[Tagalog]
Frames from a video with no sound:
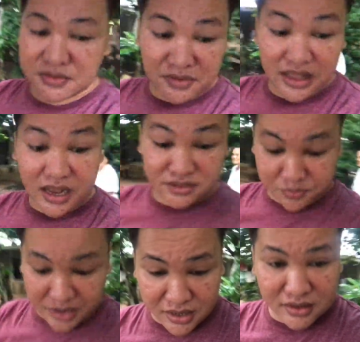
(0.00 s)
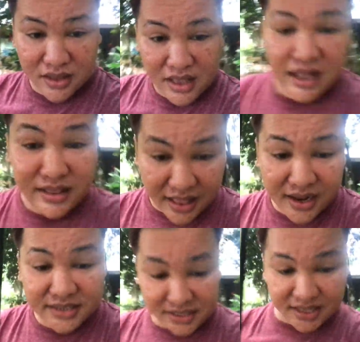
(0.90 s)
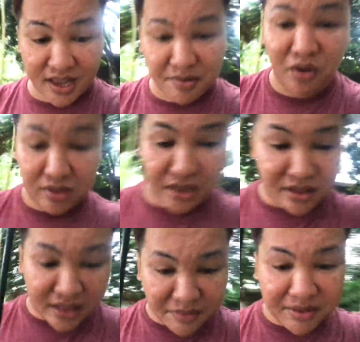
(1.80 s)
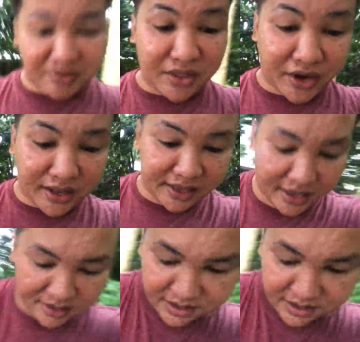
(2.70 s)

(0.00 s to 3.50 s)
malakas parang Lakas talaga mga ulan na, na naman mga darling.